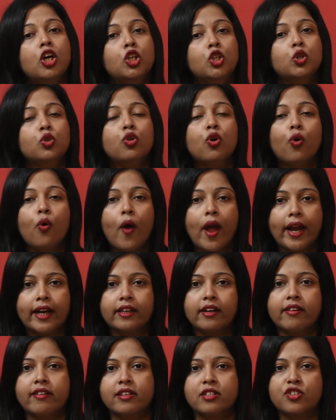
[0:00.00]
শুধু
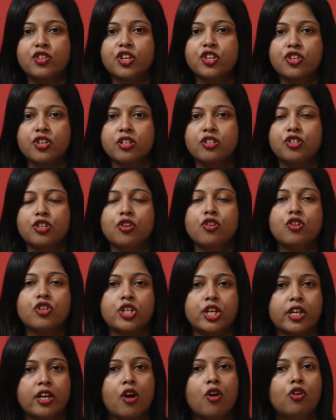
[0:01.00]
কয়েকটা রেস্ট্রিকশন ছিল
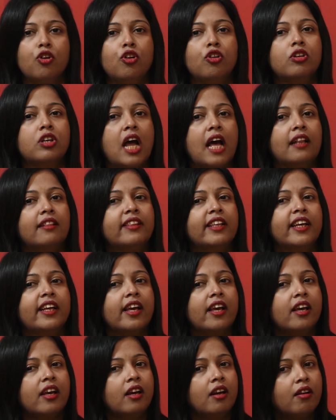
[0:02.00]
সেটা হলো ডান
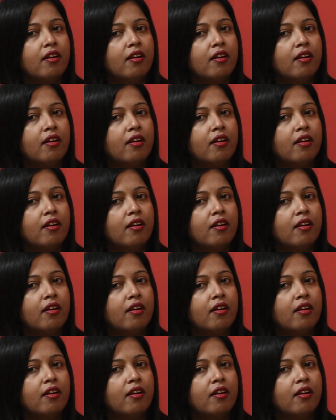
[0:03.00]
দিকে